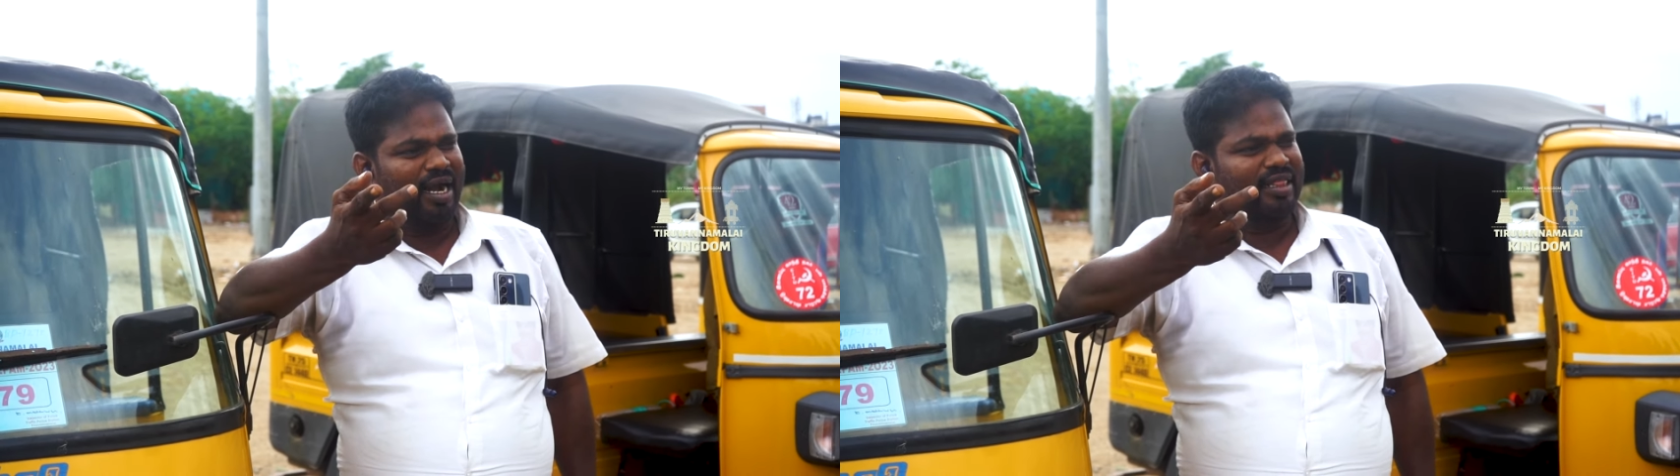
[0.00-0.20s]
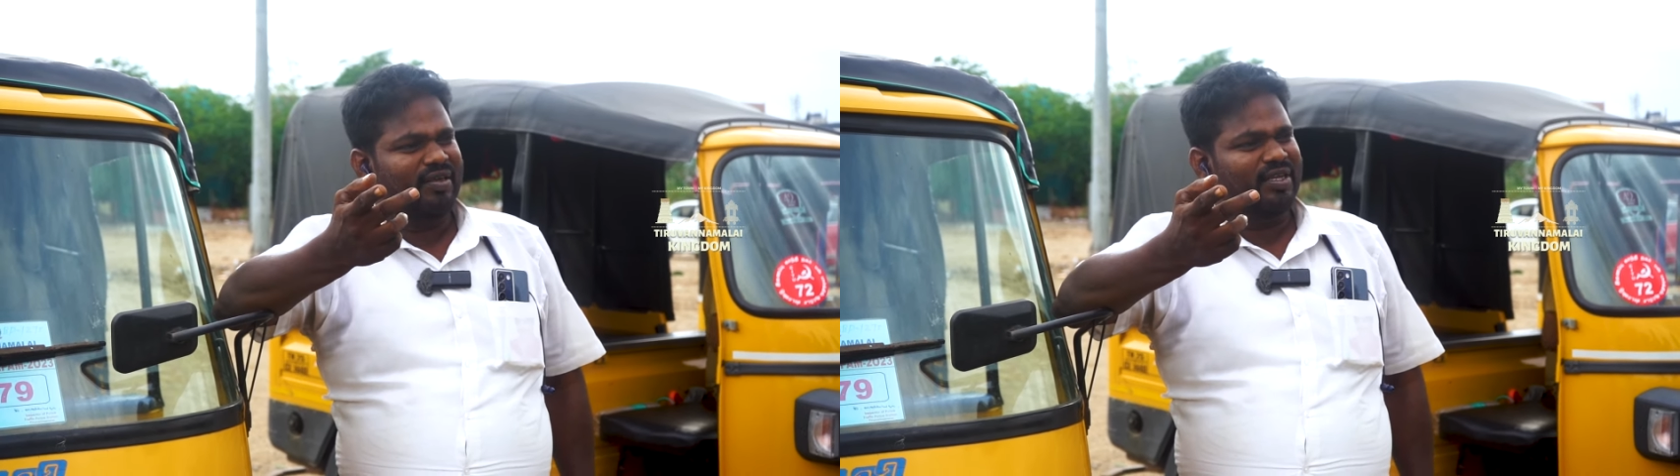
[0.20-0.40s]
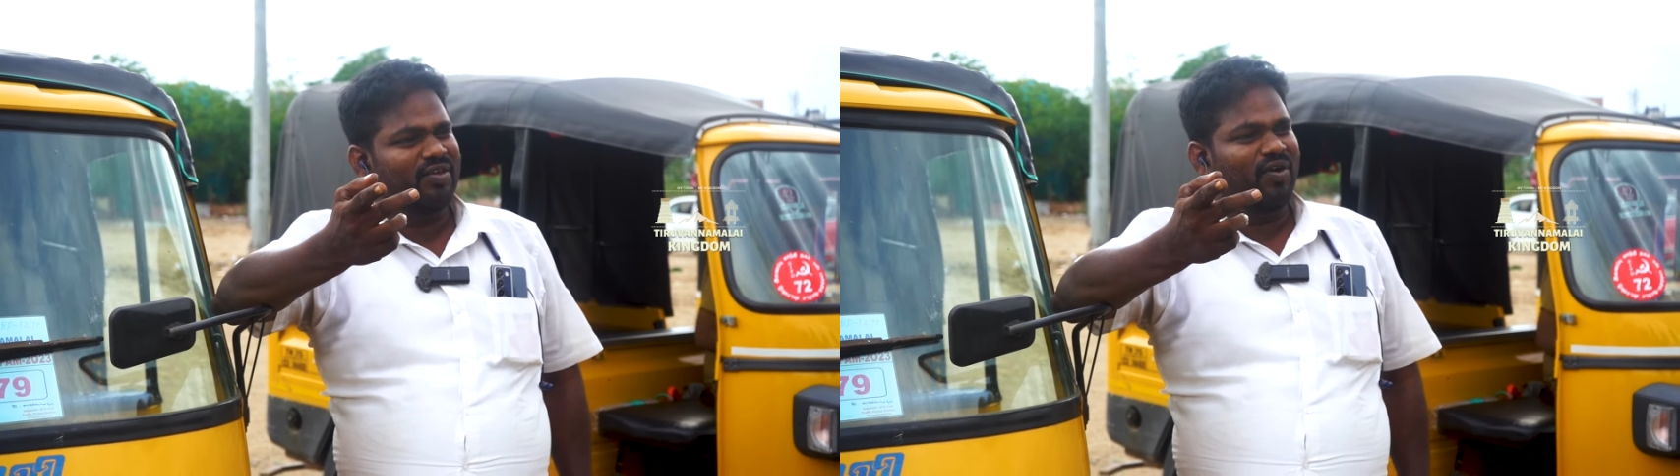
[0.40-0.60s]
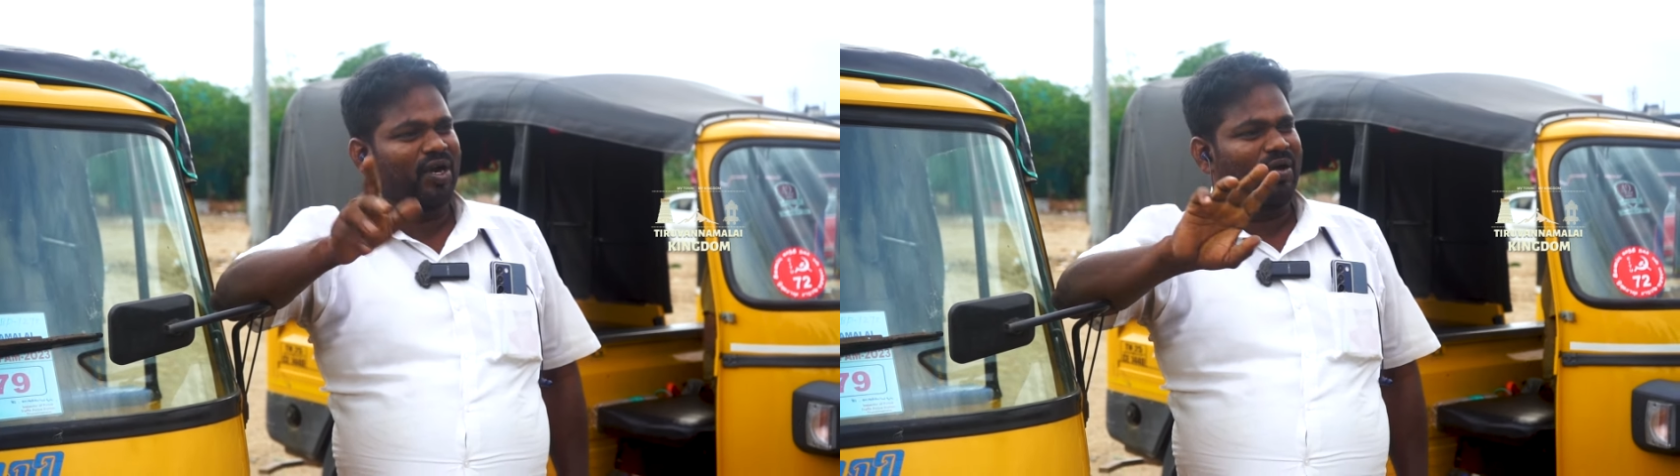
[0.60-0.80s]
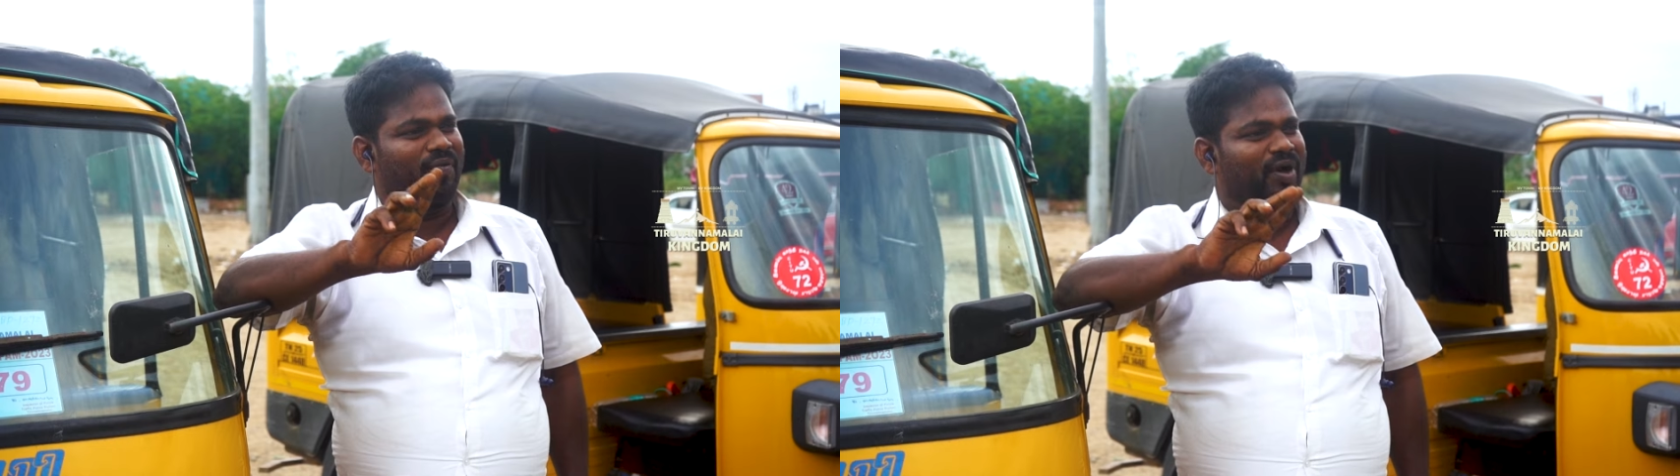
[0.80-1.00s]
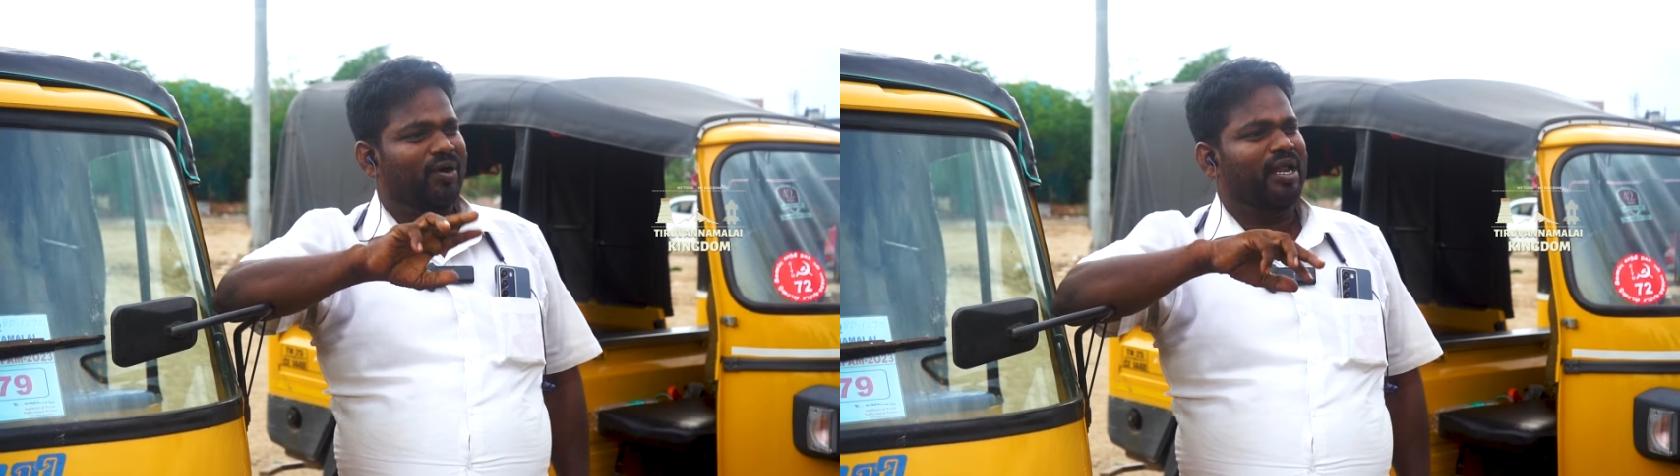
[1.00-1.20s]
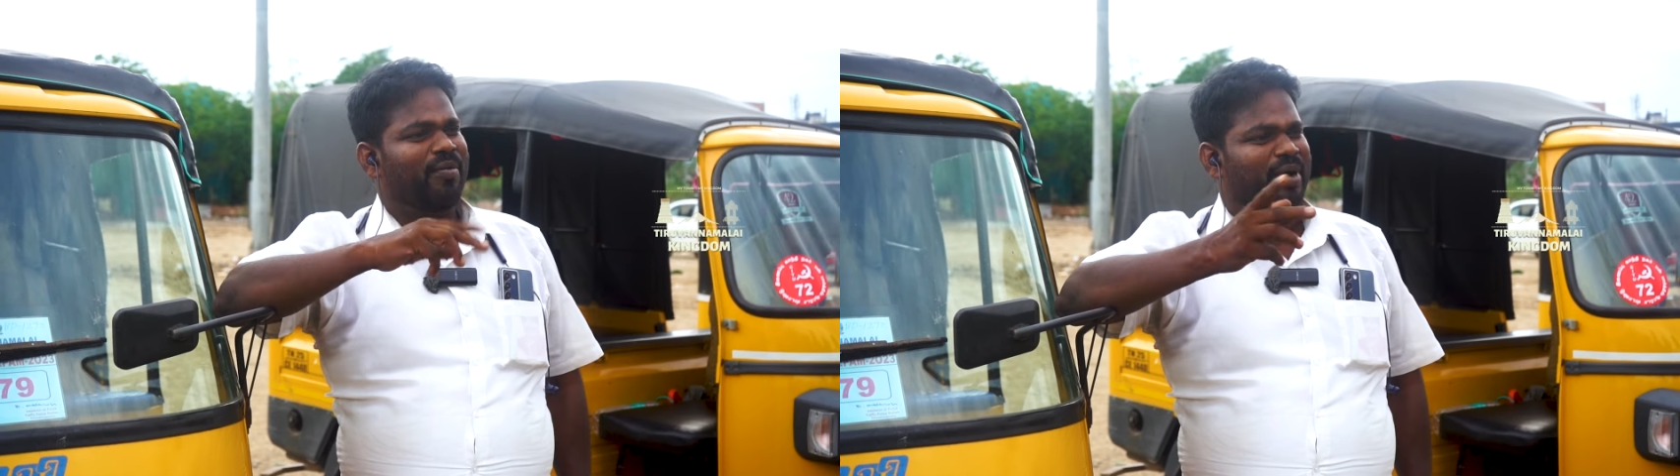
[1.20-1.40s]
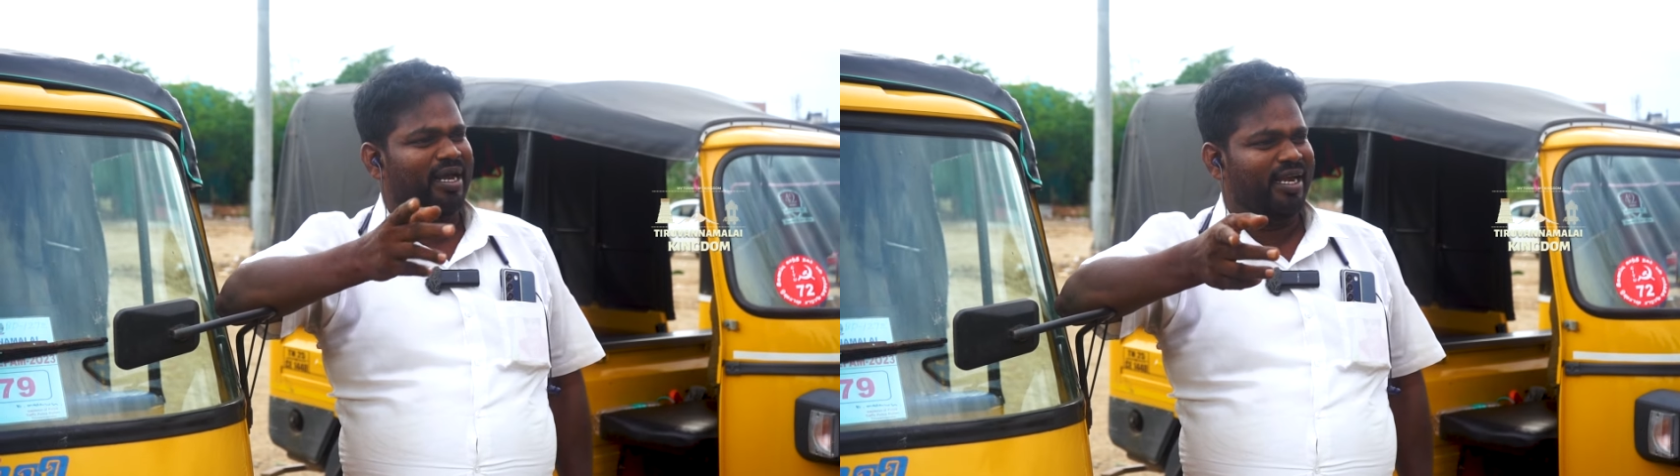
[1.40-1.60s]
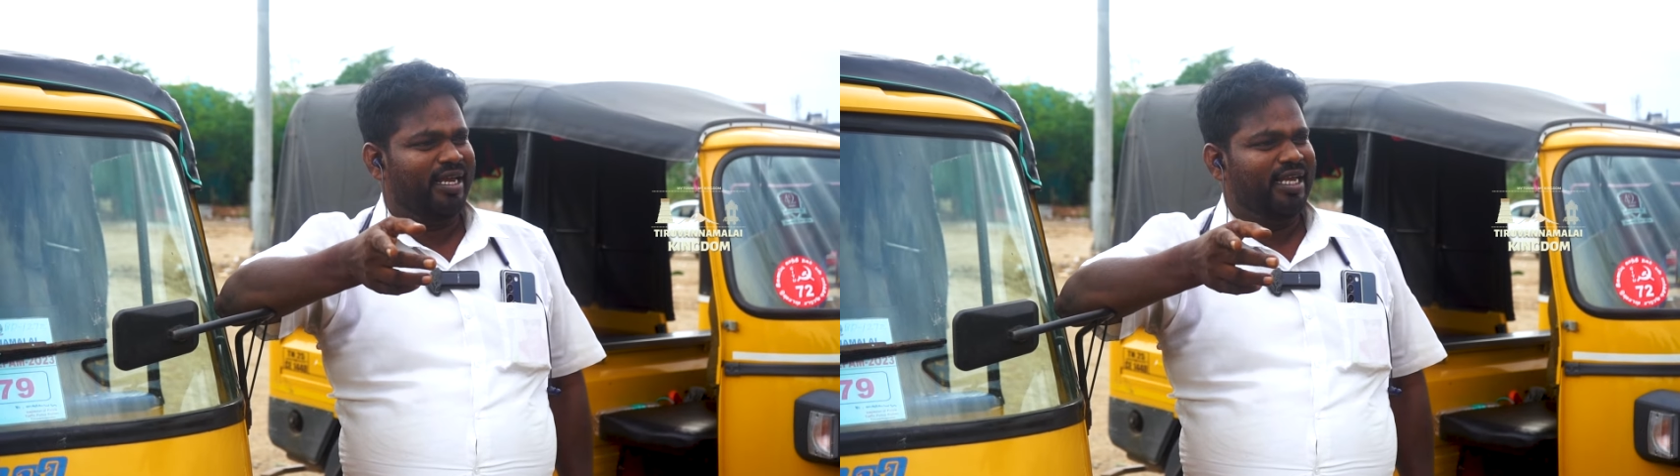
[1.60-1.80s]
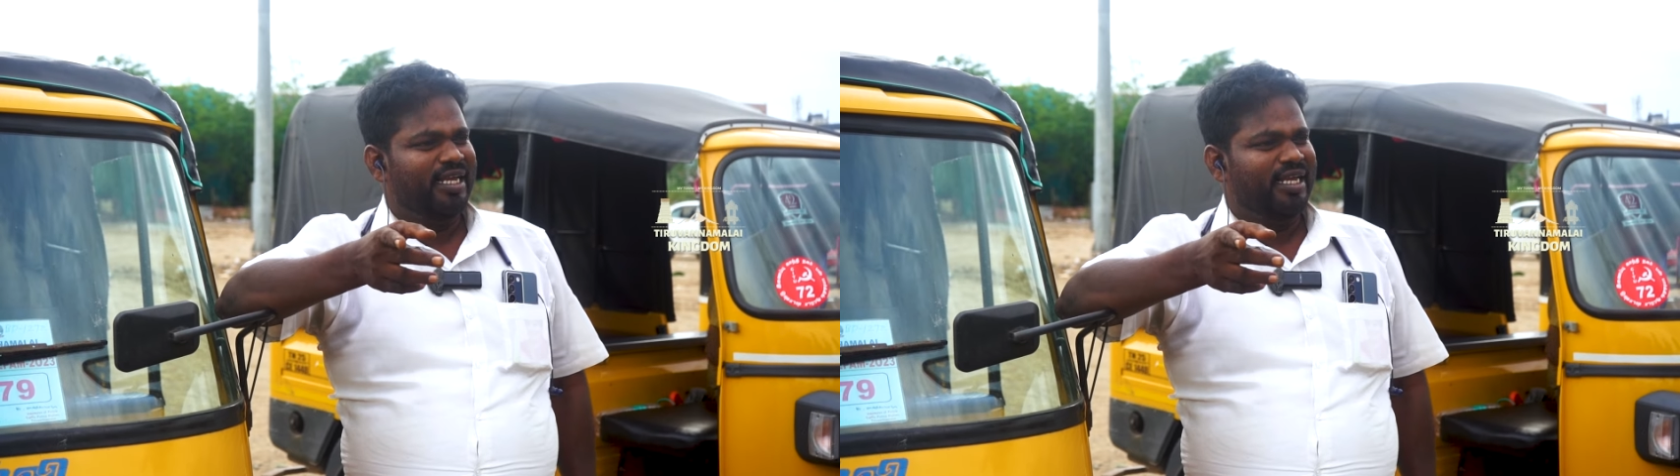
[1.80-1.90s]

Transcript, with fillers: அடுத்து வந்து வருணம் வருணா மாதிரி